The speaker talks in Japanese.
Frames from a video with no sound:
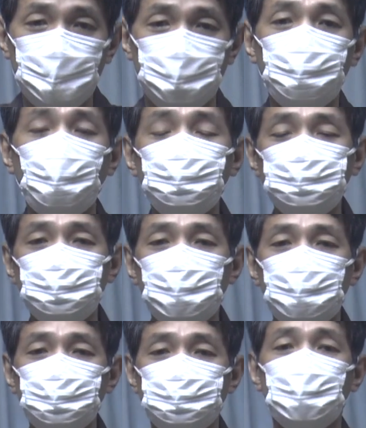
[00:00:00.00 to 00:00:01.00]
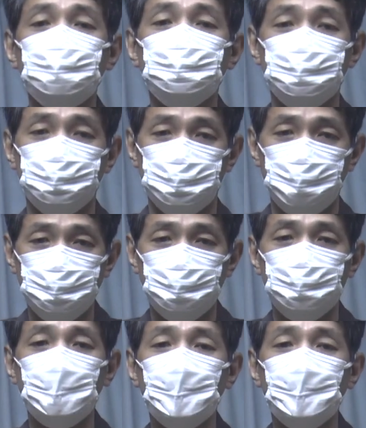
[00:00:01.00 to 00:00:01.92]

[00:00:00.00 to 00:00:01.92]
幸福になることが悟りだと